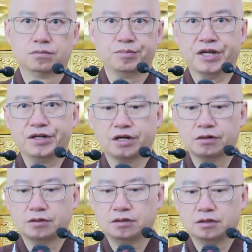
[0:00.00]
明了。
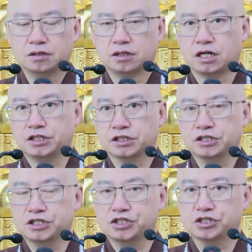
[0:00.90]
他讲这
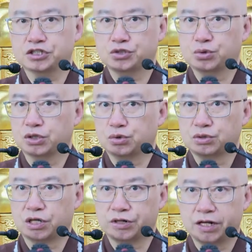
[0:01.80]
些事实说了多
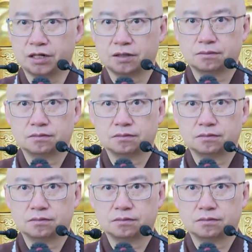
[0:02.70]
少年呢？